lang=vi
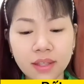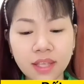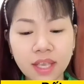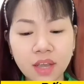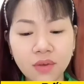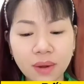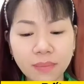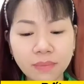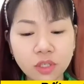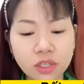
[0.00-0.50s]

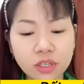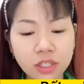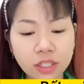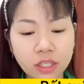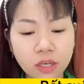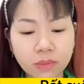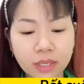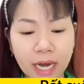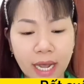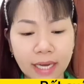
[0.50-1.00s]
Nhiều năm trước
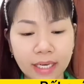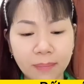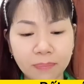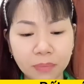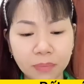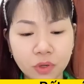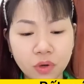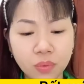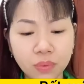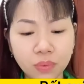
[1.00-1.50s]
trong trại
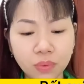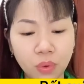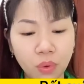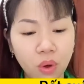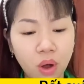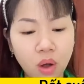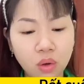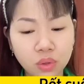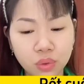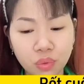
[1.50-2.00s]
tập trung
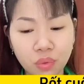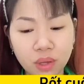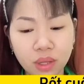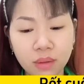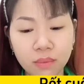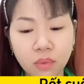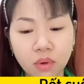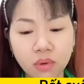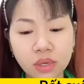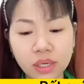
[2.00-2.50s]
của Auschwitz,
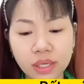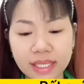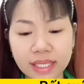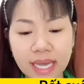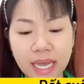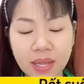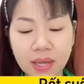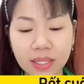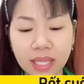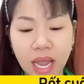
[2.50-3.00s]
một người
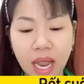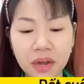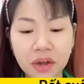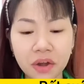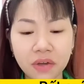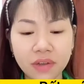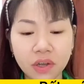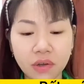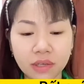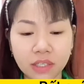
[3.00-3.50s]
cha Do Thái
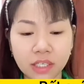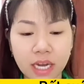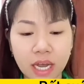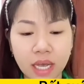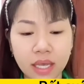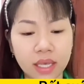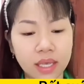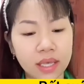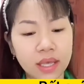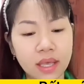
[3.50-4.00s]
nói với con
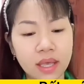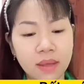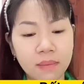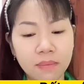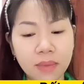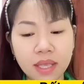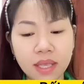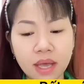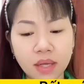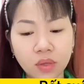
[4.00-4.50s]
trai,
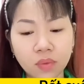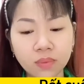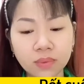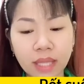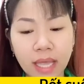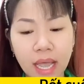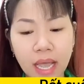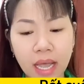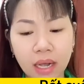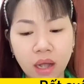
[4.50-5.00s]
bây giờ chúng
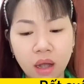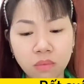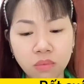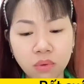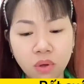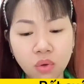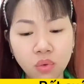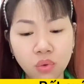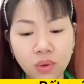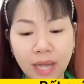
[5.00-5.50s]
ta
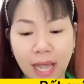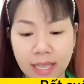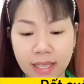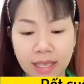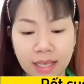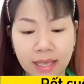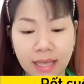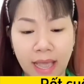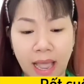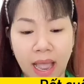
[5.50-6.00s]
không có của cải
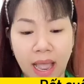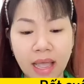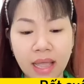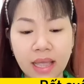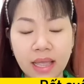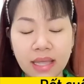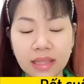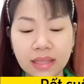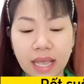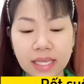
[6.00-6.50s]
gì cả,
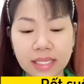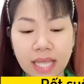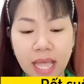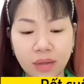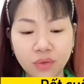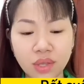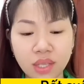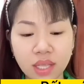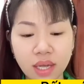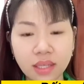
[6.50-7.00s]
tài
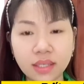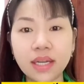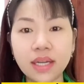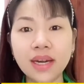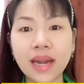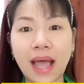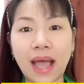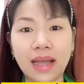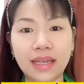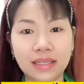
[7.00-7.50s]
sản duy nhất
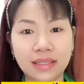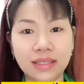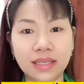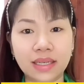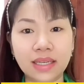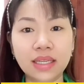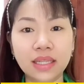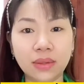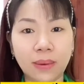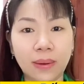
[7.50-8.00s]
chính là
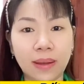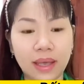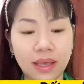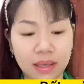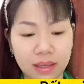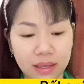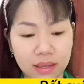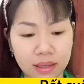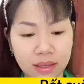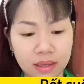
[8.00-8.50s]
trí
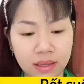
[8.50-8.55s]
tuệ.